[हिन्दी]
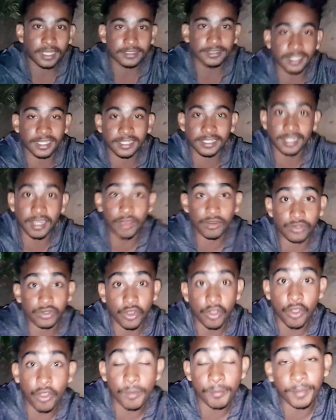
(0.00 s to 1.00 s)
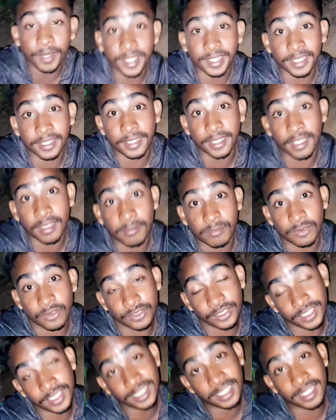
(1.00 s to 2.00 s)
अंडरग्राउंड होम बना रहा है हम लोग
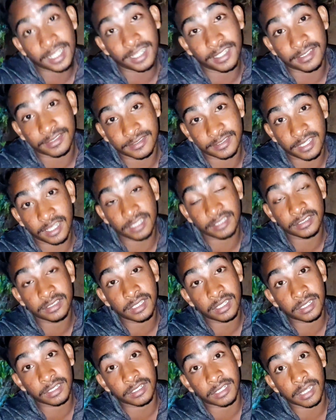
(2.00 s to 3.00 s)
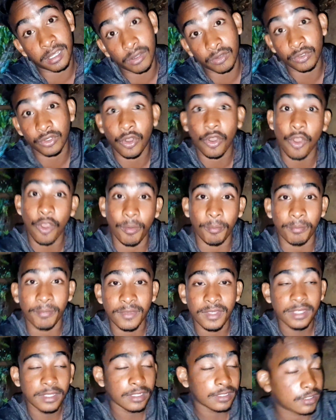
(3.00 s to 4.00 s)
ठीक है गाइस अंडरग्राउंड होम
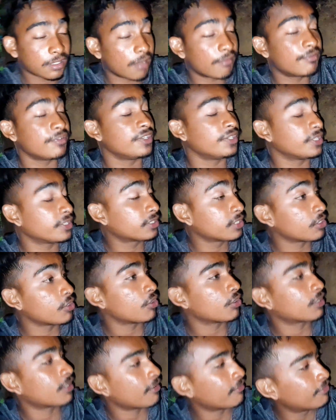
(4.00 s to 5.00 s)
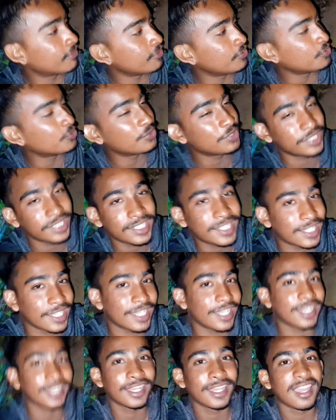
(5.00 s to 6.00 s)
काफ़ी इंटरेस्टिंग और काफ़ी यूनिक है
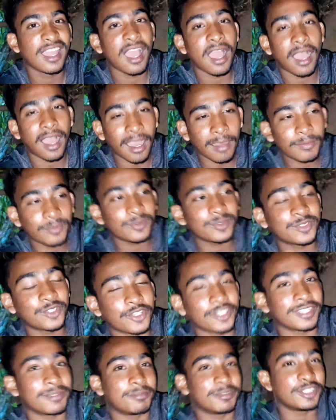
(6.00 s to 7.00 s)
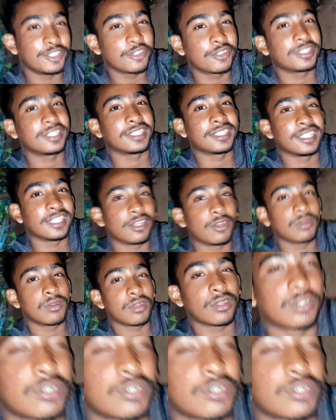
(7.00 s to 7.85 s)
आप लोग जो है वीडियो को देखते रहो और